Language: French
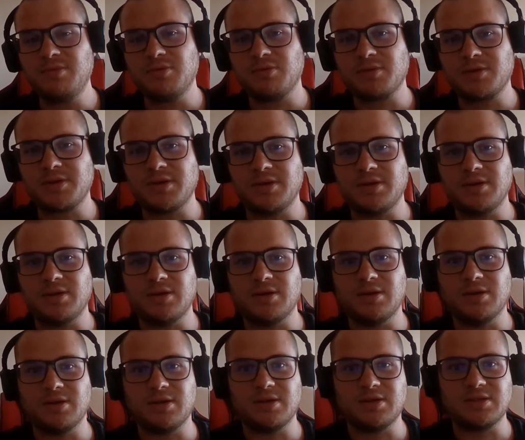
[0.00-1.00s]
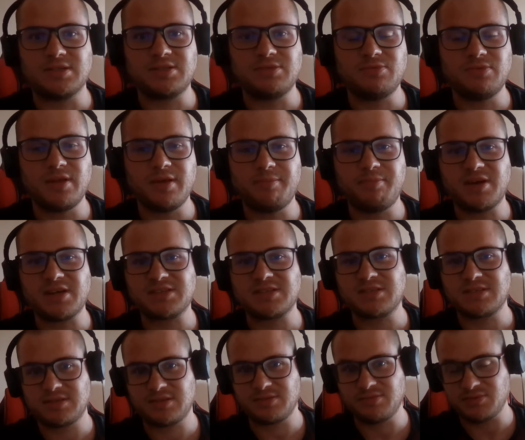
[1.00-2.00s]
Donc, si vous n'avez pas,
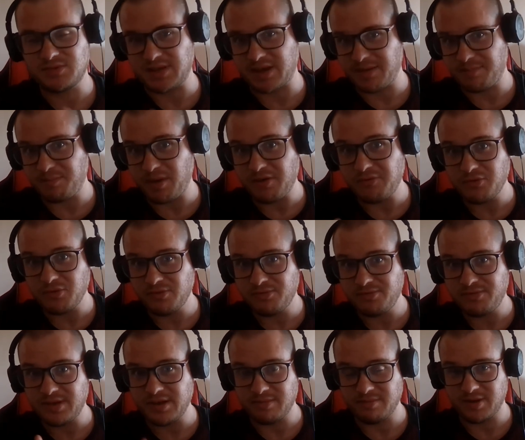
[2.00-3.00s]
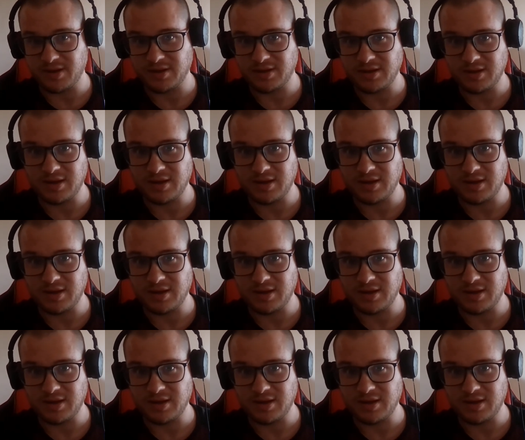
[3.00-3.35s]
si vous n'avez pas vu le film